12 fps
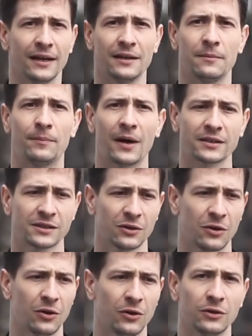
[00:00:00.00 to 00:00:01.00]
y, y,
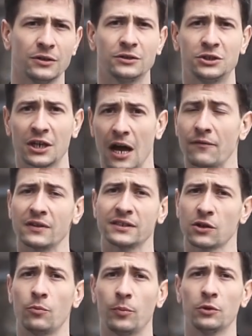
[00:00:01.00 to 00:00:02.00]
bardzo
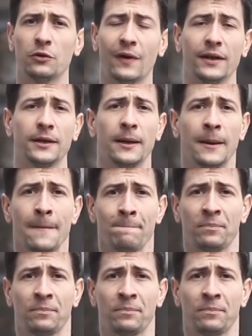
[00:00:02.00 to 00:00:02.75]
ciekawych, skomponowanych.